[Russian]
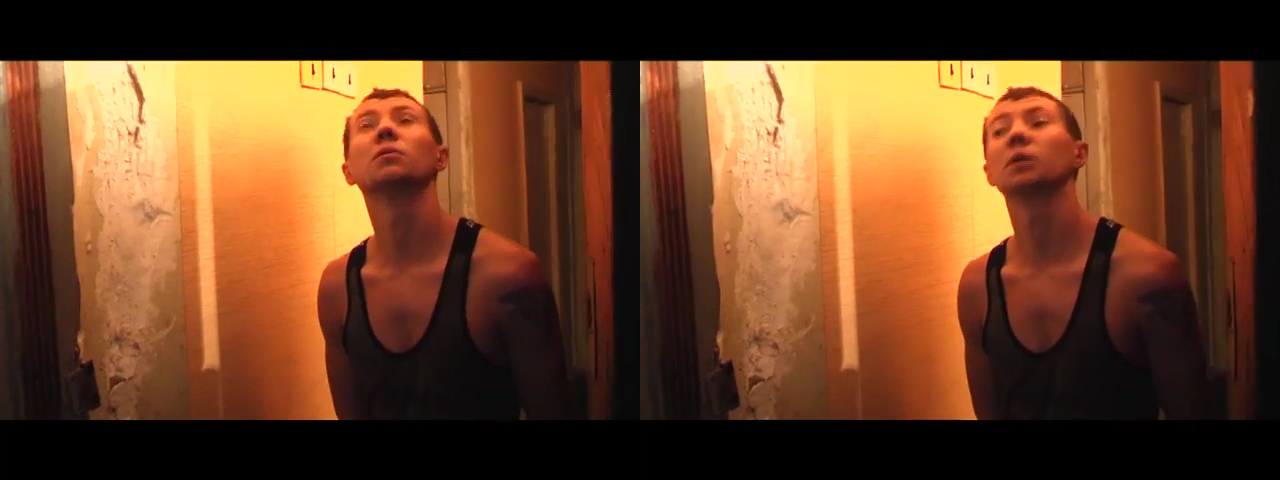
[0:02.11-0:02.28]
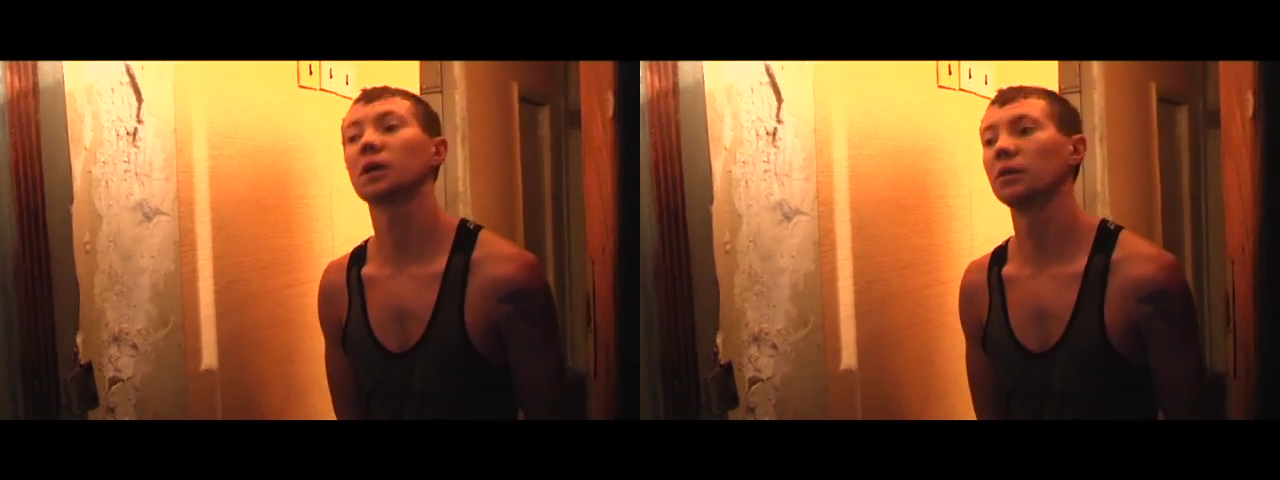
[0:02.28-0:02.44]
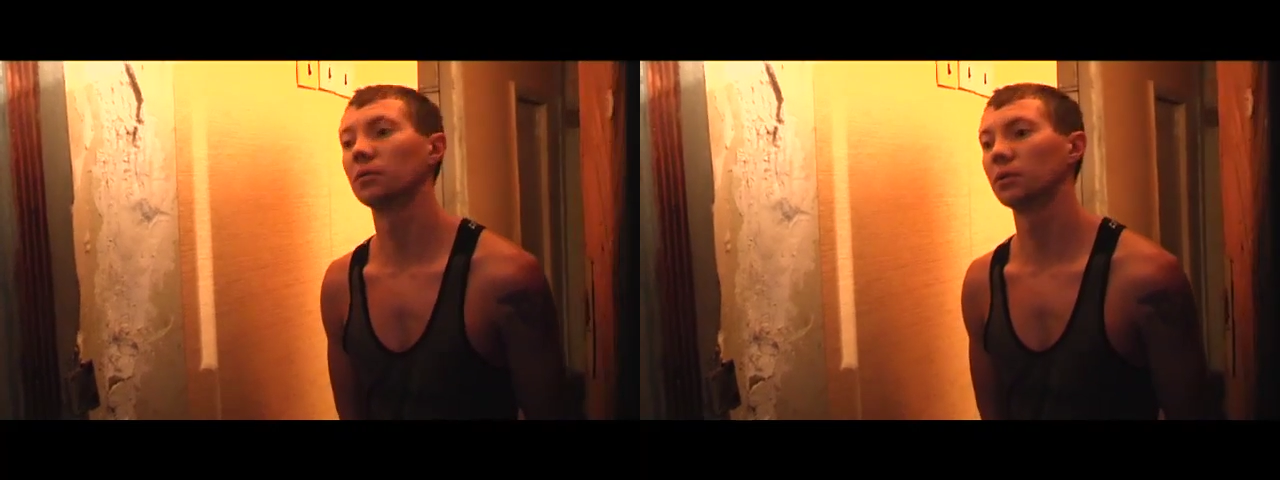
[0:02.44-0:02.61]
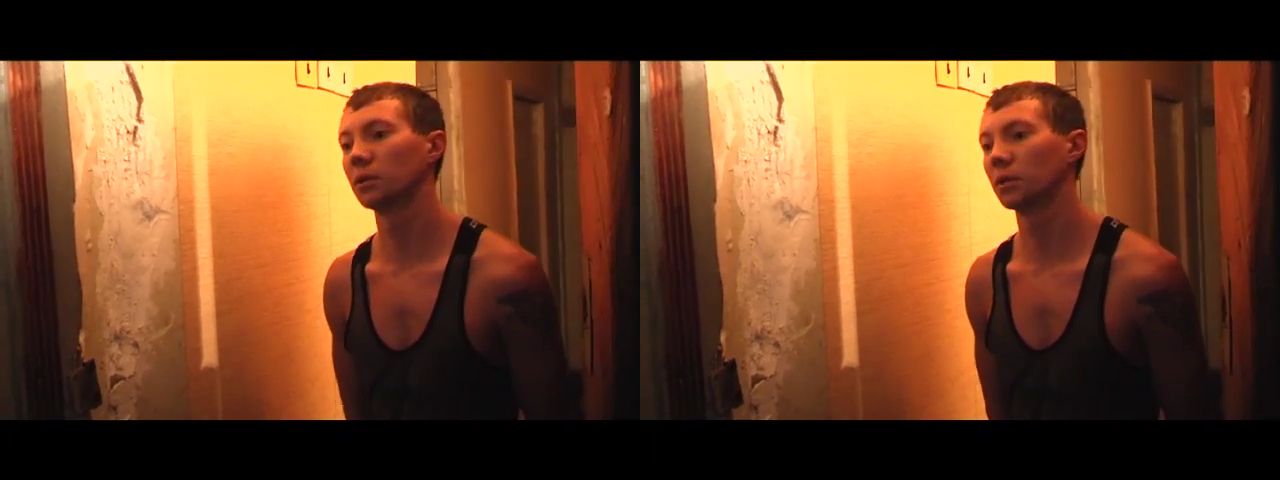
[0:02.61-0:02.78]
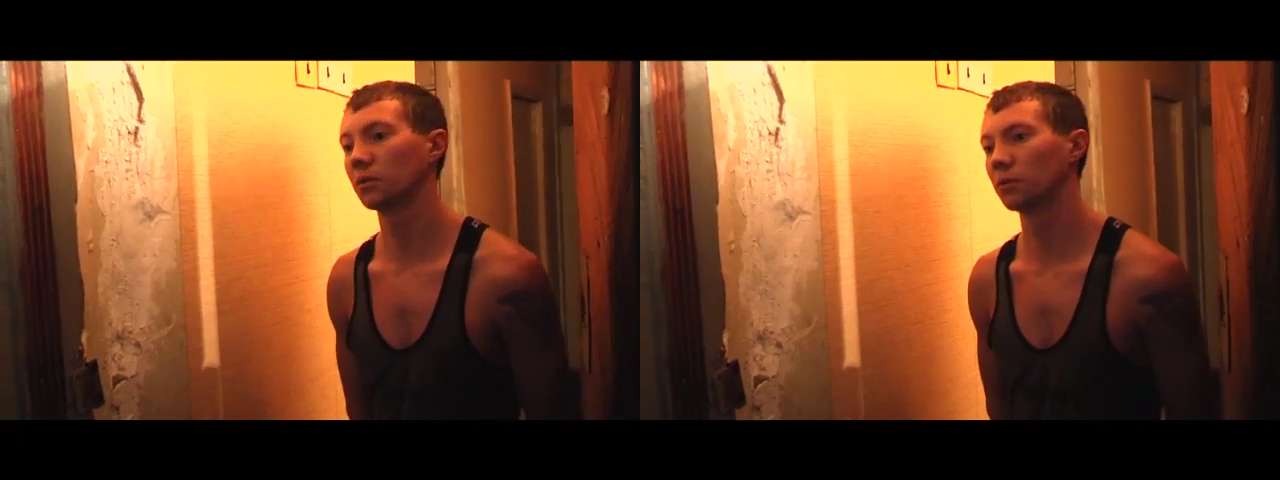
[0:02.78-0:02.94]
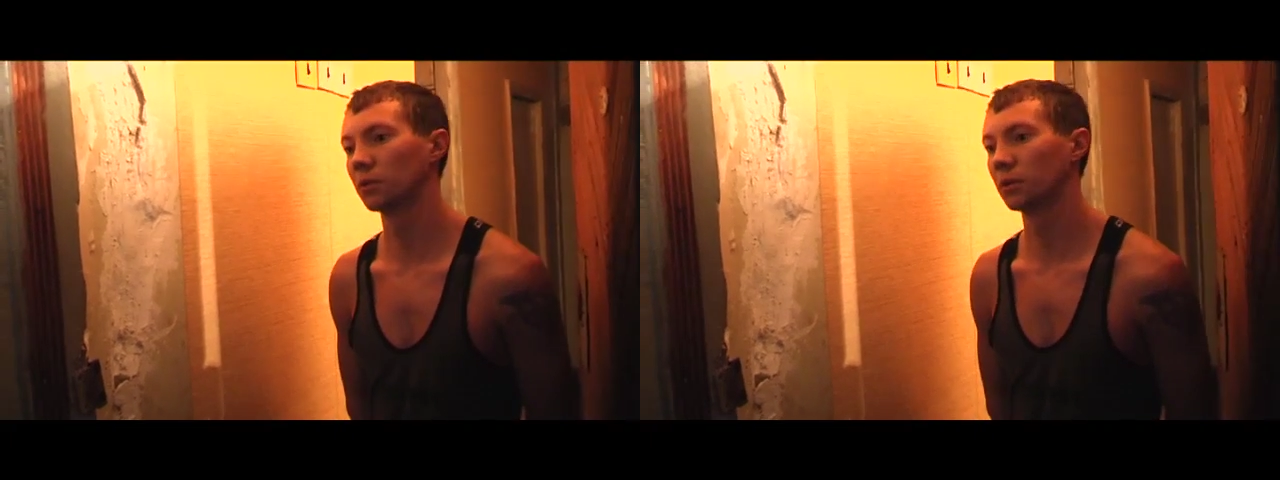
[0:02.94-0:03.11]
гравий вот
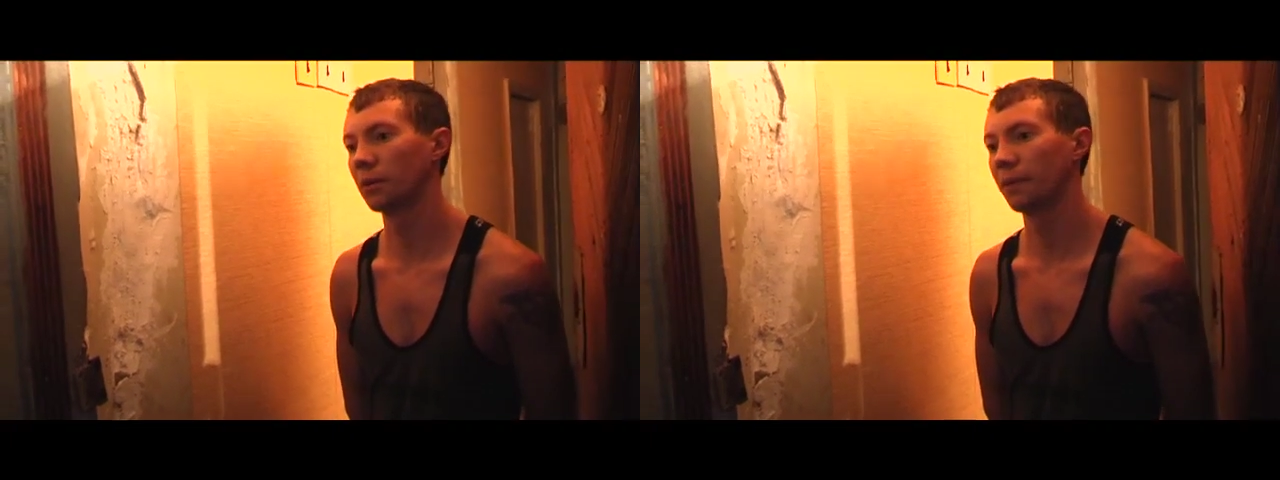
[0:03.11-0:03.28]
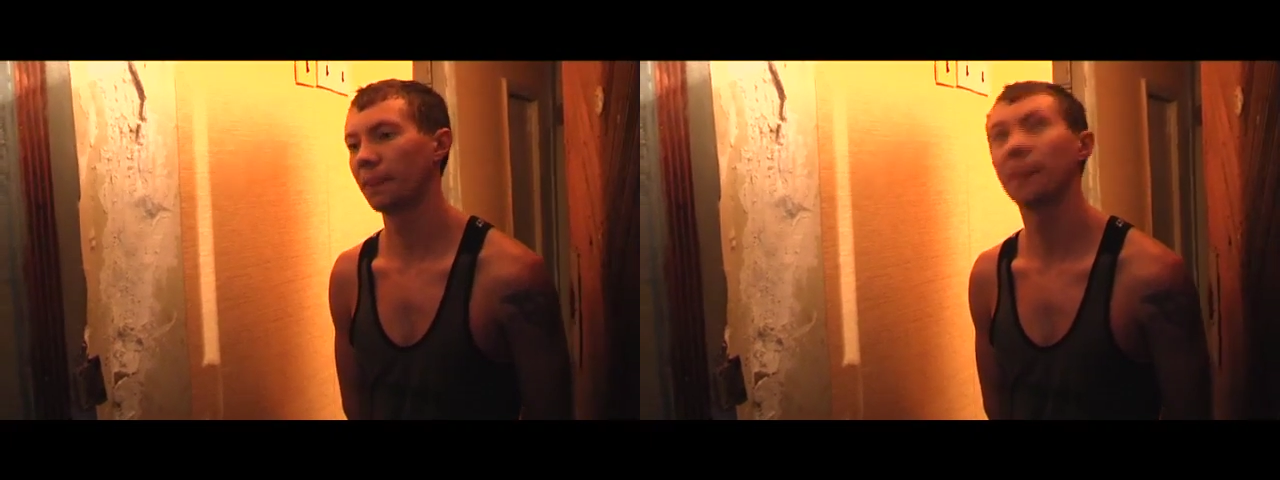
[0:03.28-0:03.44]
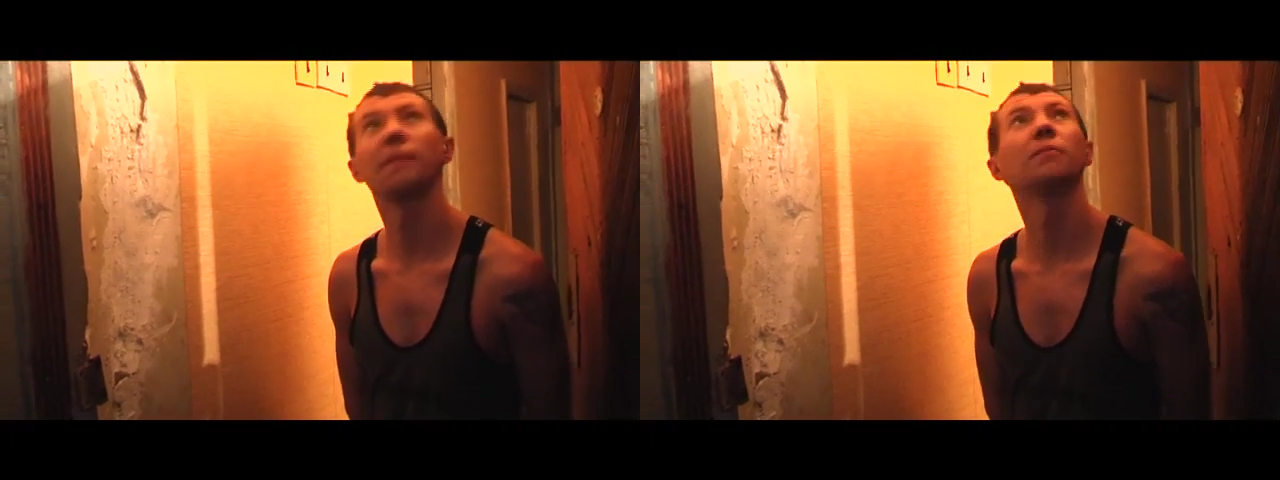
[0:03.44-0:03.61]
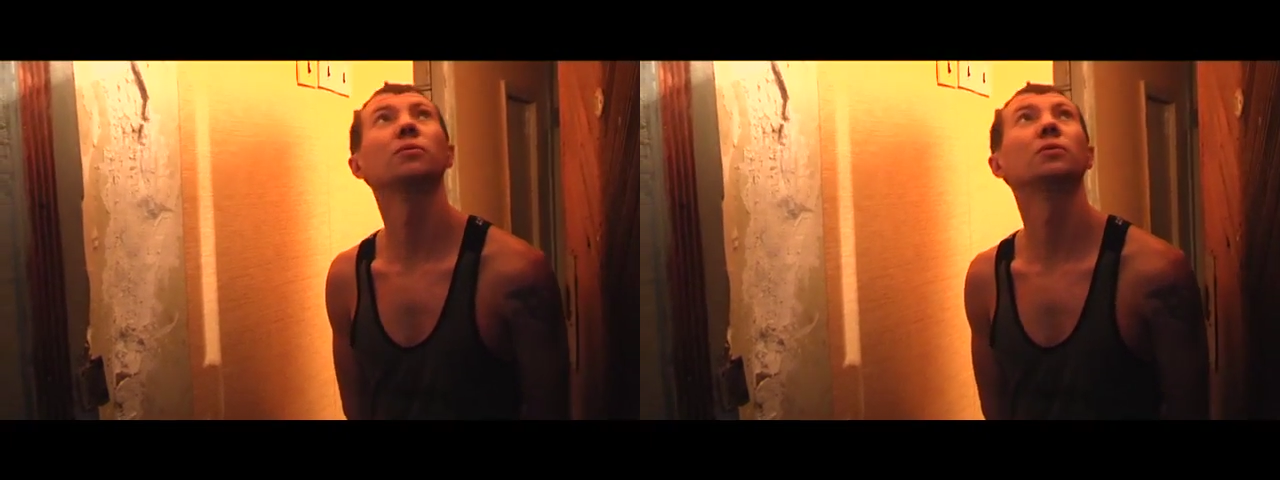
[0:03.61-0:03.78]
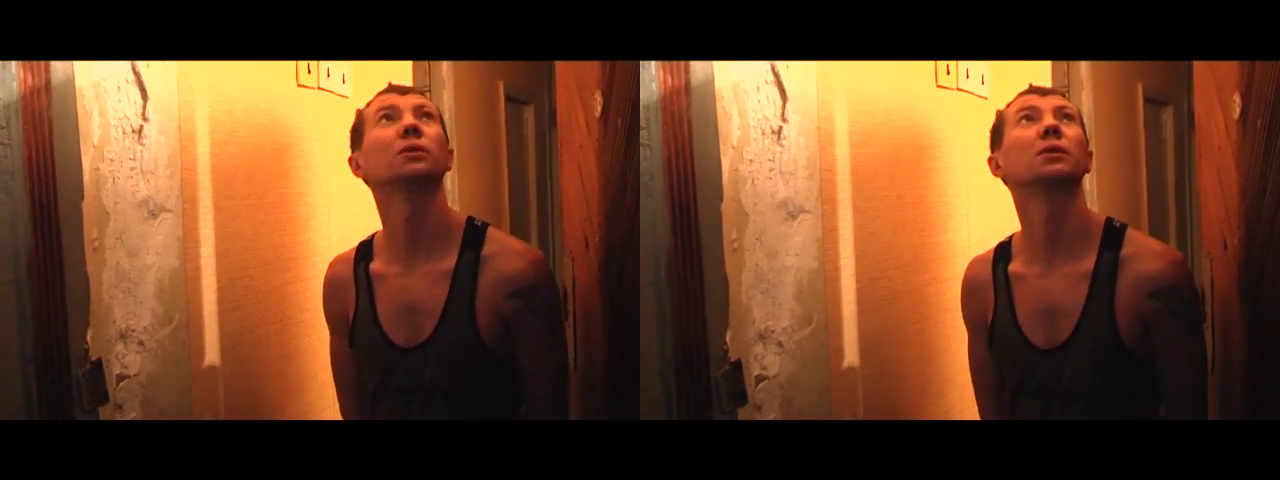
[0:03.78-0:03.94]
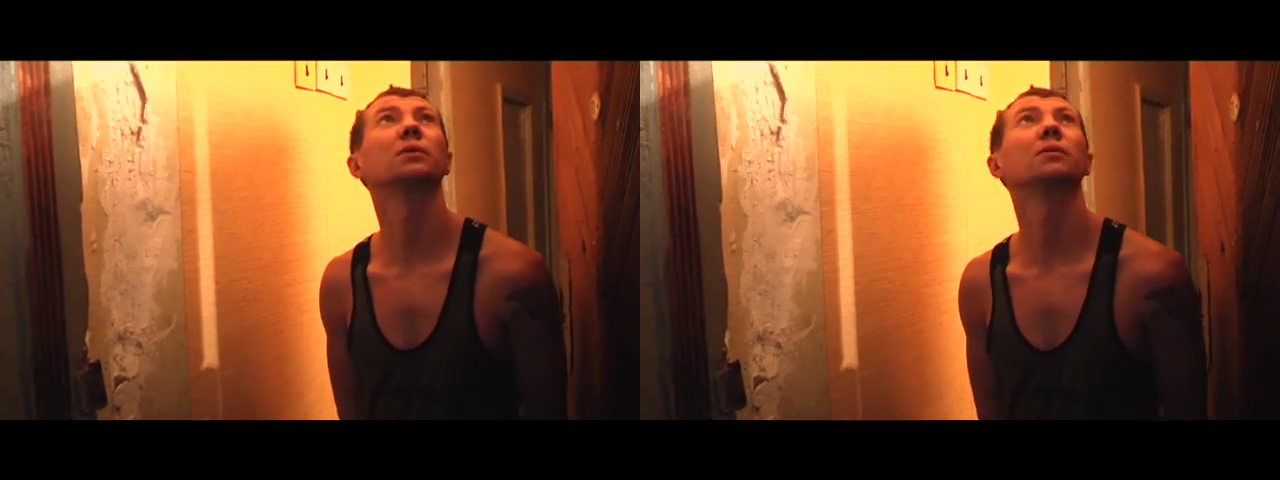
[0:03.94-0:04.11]
этот вот. Может,